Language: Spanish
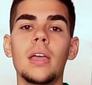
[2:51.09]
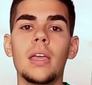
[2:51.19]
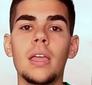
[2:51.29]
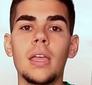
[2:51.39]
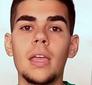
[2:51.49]

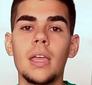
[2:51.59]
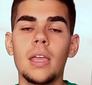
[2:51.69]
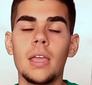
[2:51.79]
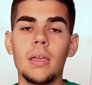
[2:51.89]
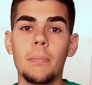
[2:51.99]

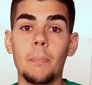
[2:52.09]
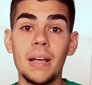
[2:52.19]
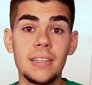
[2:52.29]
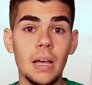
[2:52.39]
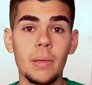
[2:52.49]
y
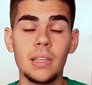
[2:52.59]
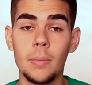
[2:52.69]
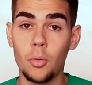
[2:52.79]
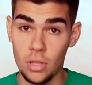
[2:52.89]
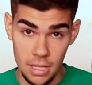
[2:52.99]

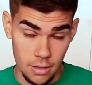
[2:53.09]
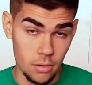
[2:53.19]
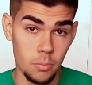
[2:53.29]
básicamente porque,